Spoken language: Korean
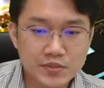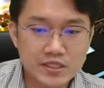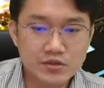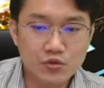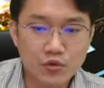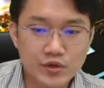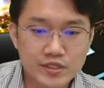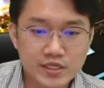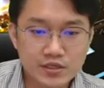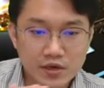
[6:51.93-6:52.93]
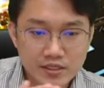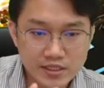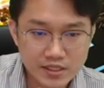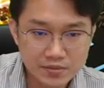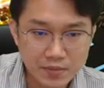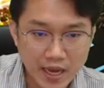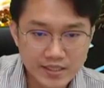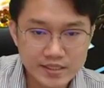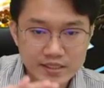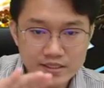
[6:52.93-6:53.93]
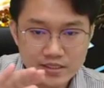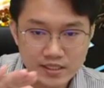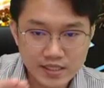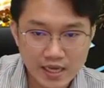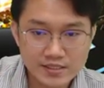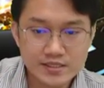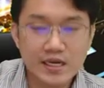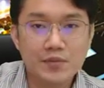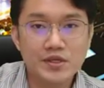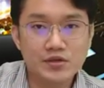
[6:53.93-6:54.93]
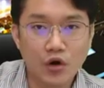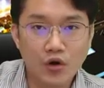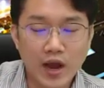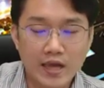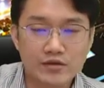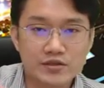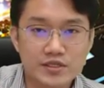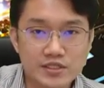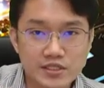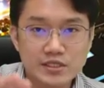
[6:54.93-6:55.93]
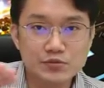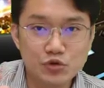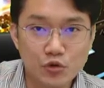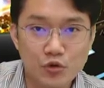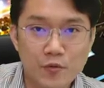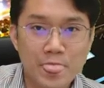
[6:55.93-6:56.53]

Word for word: 비트코인이 굉장히 많이 이제 상승을 하면서 가격들이 지금도